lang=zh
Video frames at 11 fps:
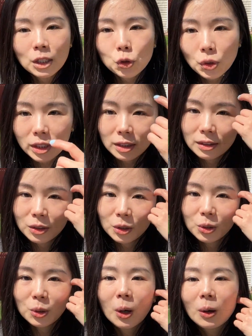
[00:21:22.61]
所以呢，
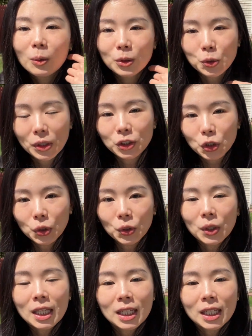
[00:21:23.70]
我昨天就